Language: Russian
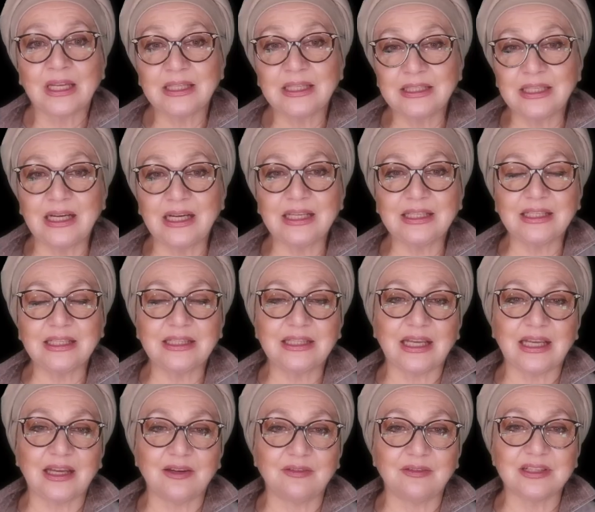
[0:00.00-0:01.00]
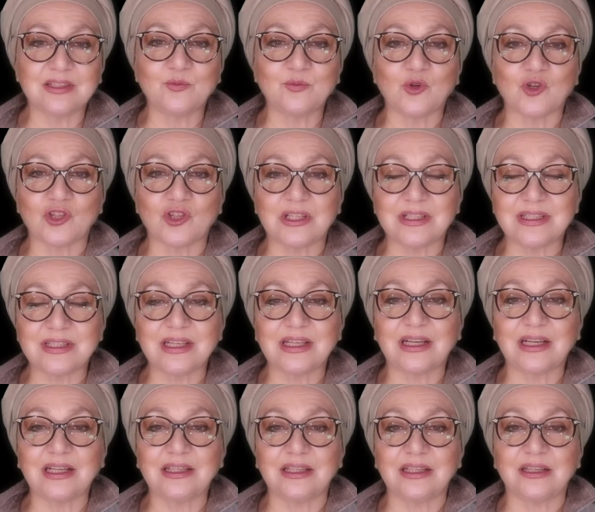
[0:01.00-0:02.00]
Для Китая возможность
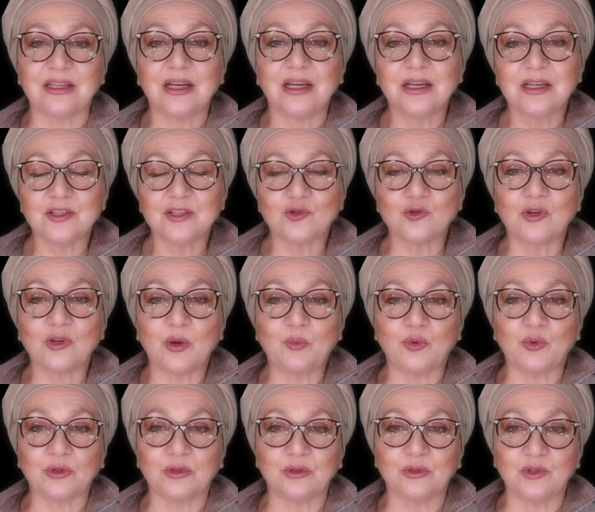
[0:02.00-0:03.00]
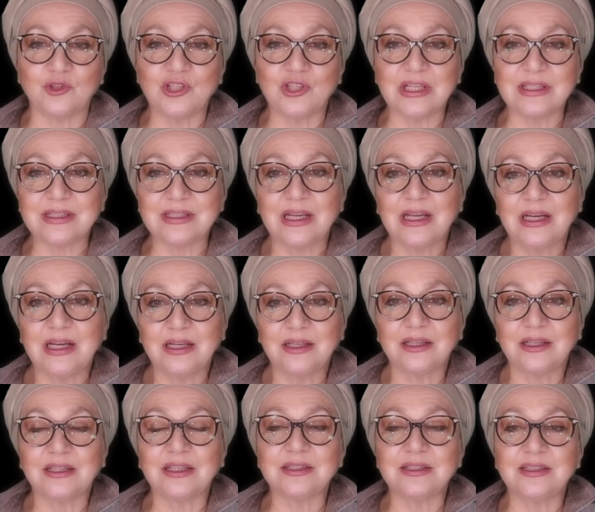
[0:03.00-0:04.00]
сократить сухопутную часть
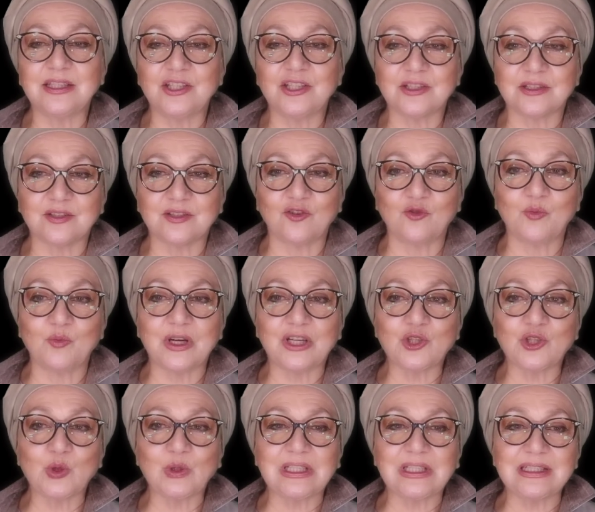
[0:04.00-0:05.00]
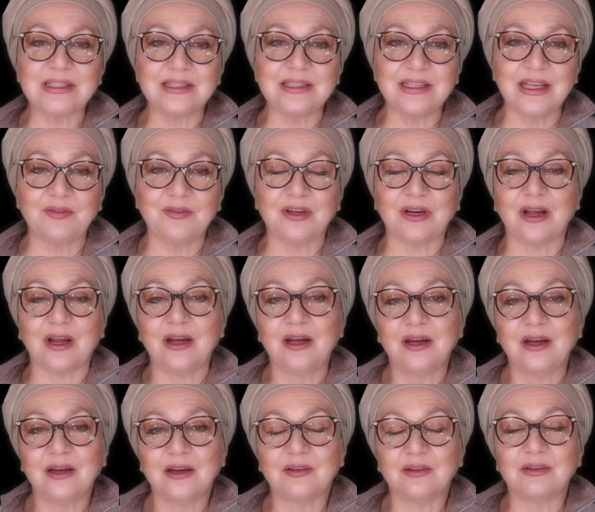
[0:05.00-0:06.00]
логистического маршрута с
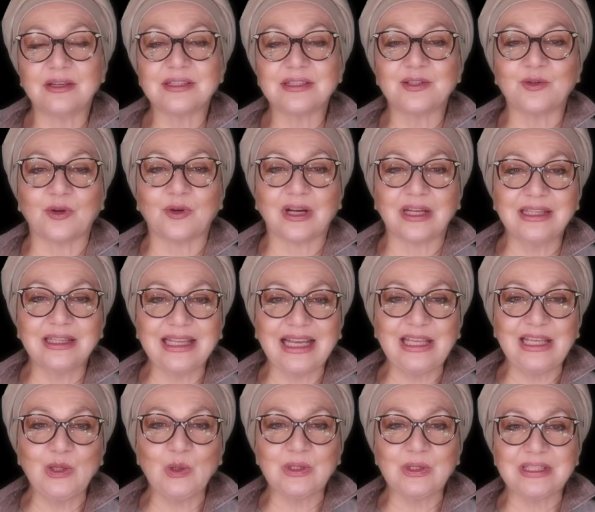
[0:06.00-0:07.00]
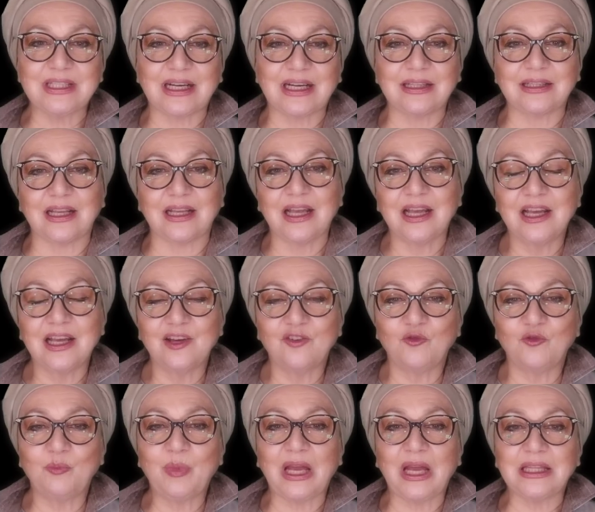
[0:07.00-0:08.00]
севера-востока на юг страны
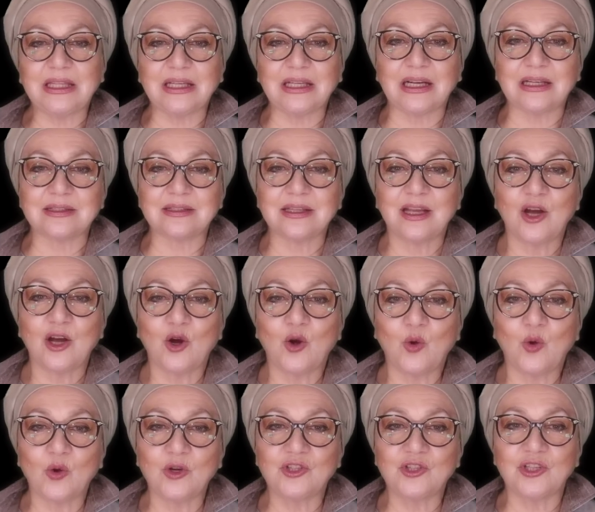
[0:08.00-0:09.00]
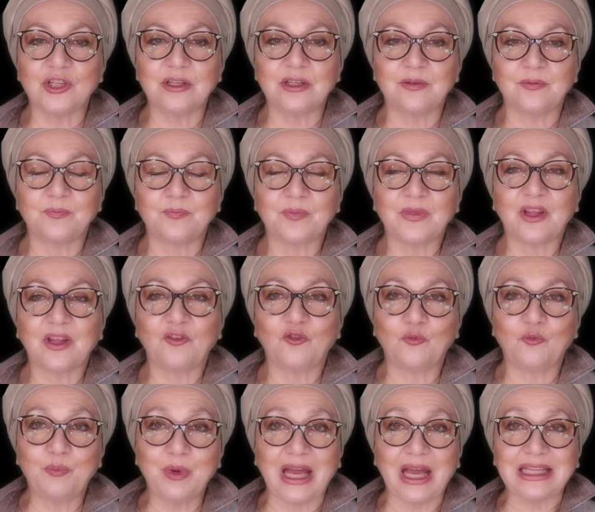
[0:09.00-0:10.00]
в пять раз очень
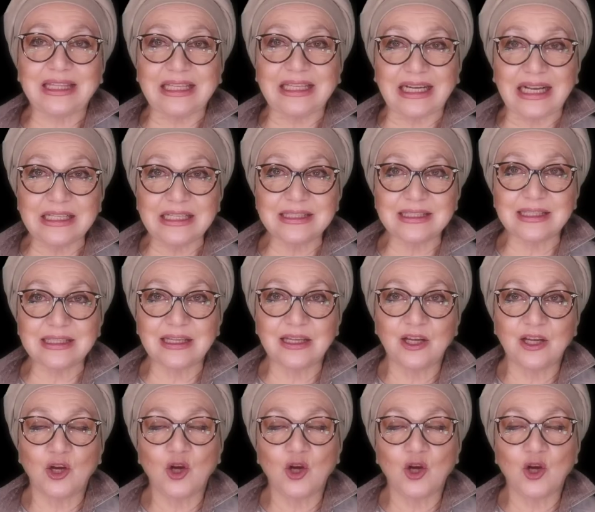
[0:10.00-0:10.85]
в пять раз